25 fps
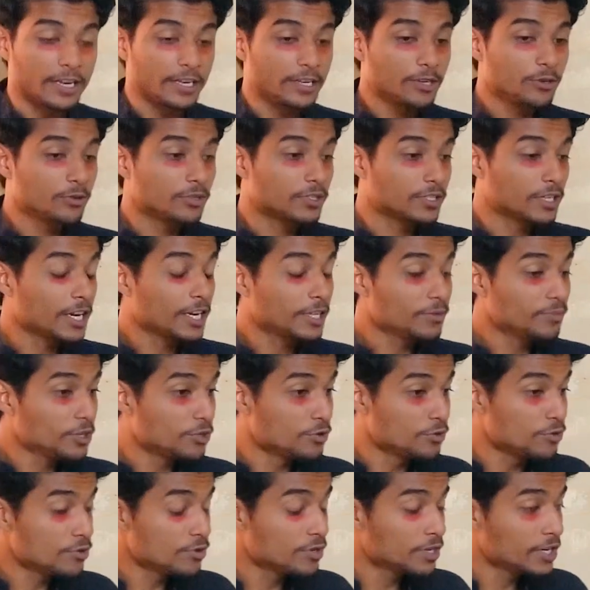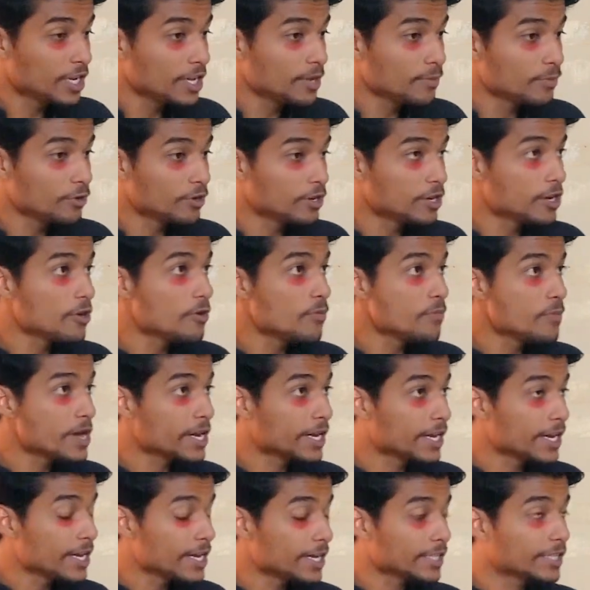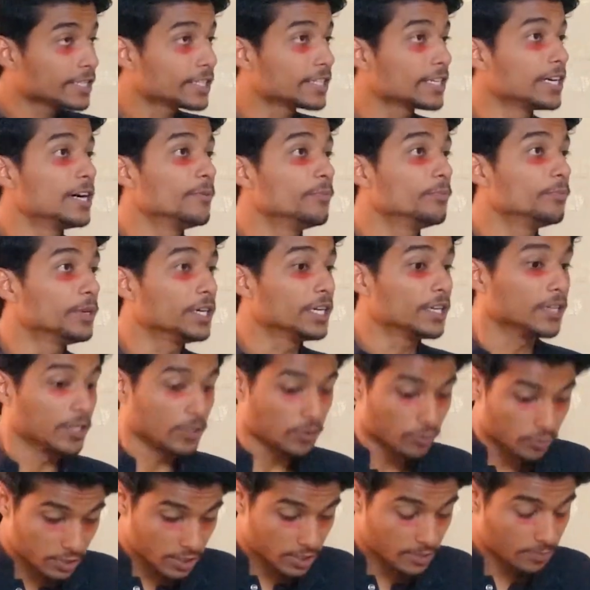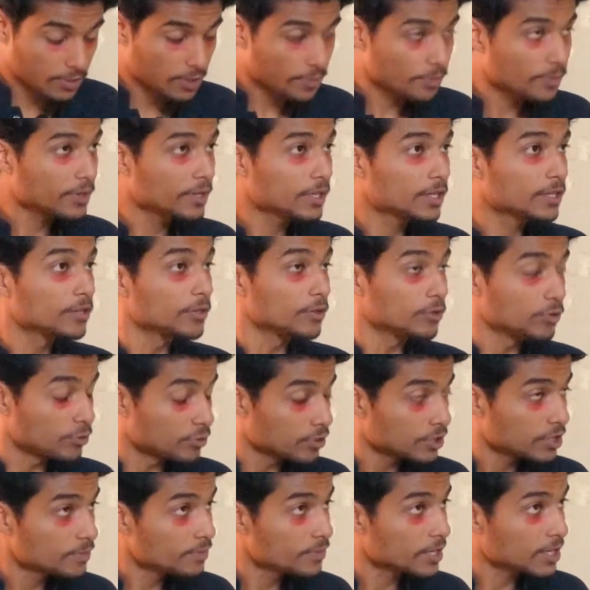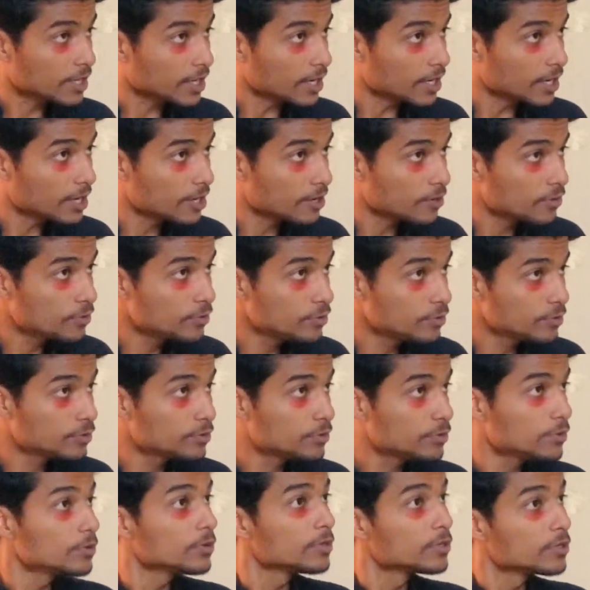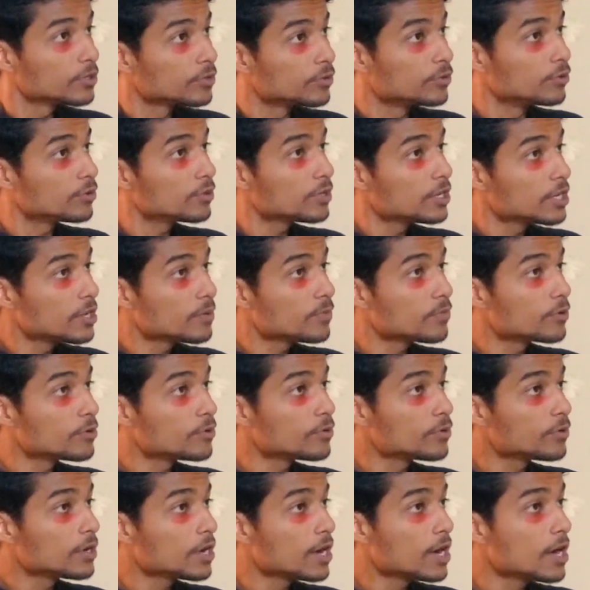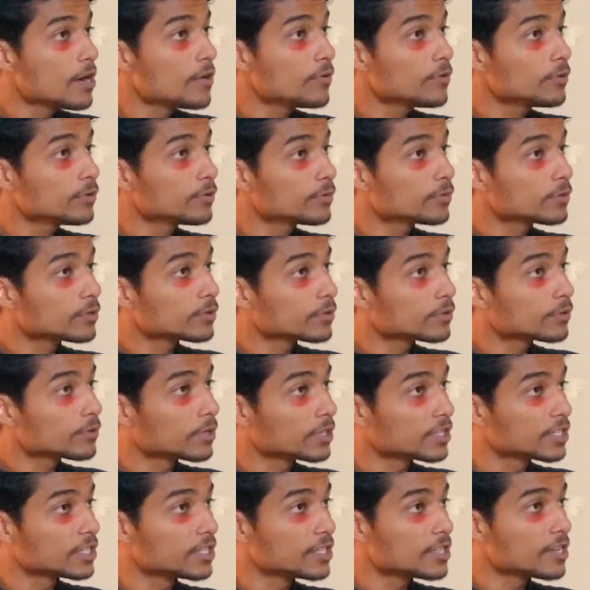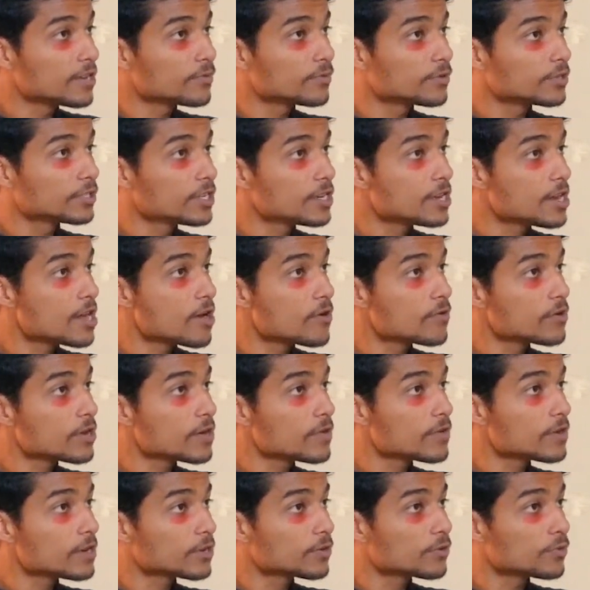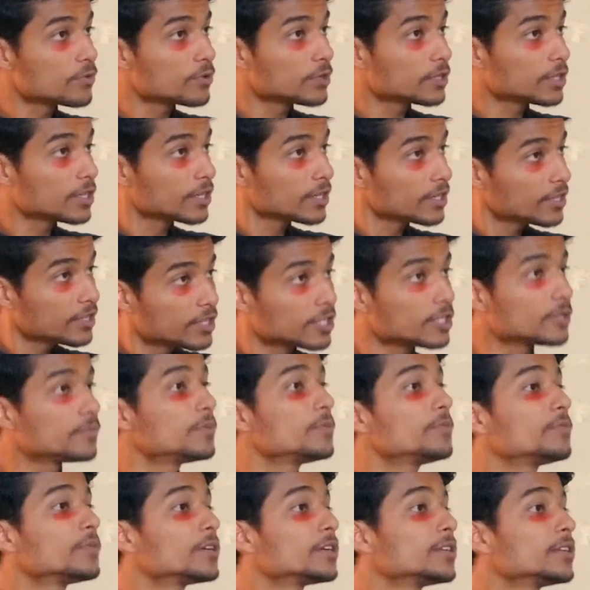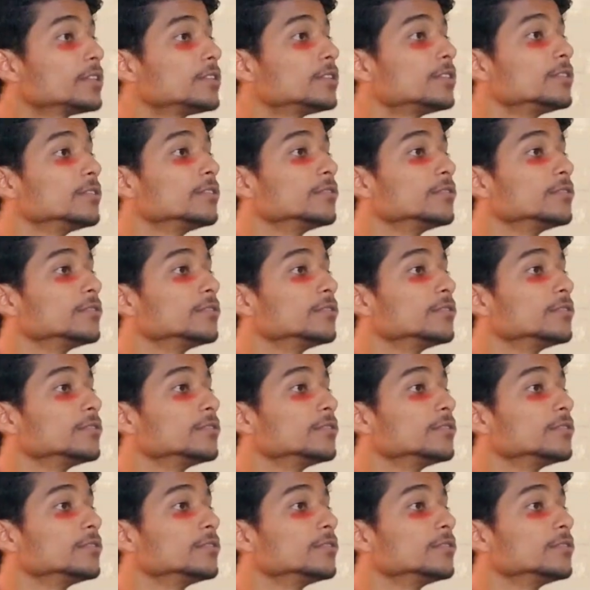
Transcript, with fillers: अरे उस्ताद मैं झूठ नहीं बोल रहा हूँ मैं गया था काम पर रोजी पर बैठ रोजी पर खड़ा हूँ झूठ नहीं बोलूंगा वो रशीदा मौसी लावला वाला कुआ था की तस्वीर पड़ रही थी